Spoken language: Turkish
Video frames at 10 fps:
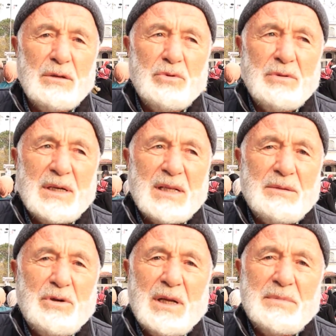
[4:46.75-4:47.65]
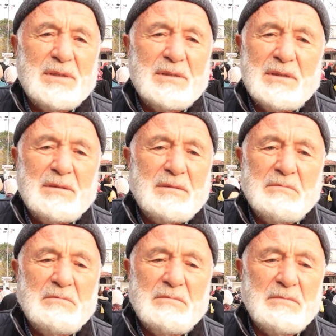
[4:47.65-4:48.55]
Bunlarda böyle bir e,
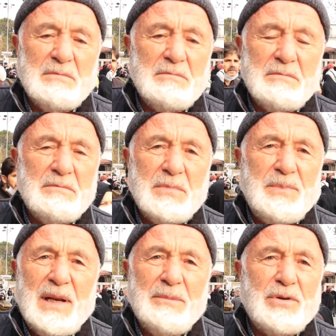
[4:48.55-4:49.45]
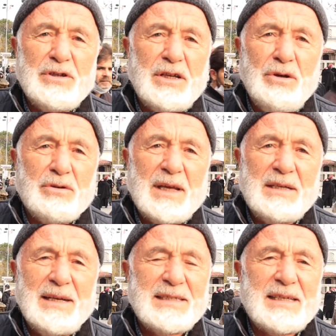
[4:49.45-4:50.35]
plan proje yok
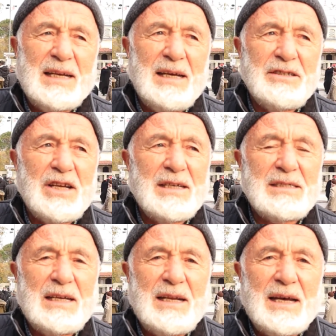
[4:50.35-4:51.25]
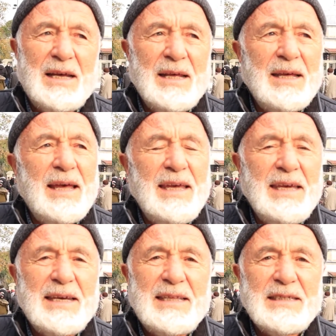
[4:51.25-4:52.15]
yani rastgele şanslarına e,
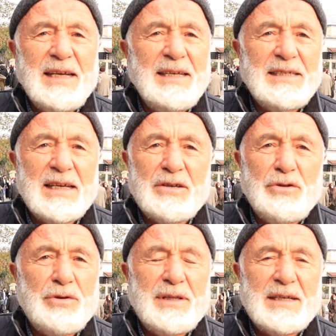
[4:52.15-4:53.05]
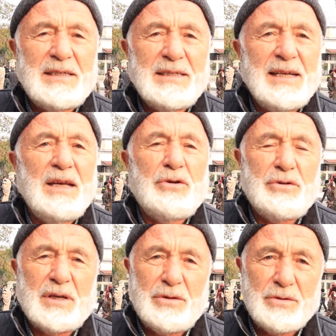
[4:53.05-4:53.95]
iyi giderse gidecek, kötü giderse zaten
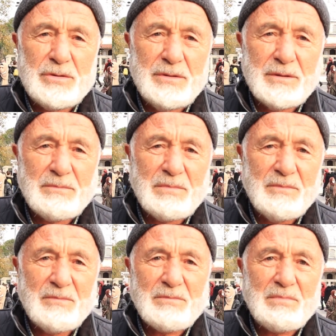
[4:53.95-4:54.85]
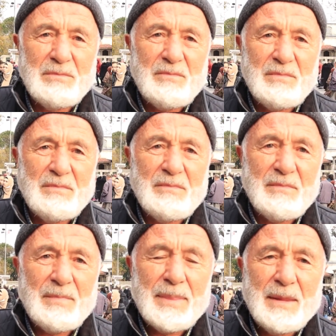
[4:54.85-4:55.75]
kötü gidiyor. Peki ne
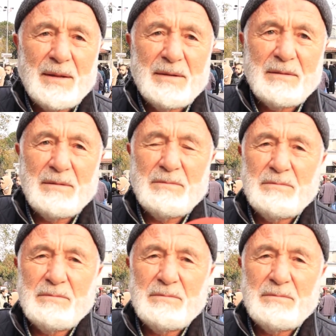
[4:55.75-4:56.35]
yapmak lazım?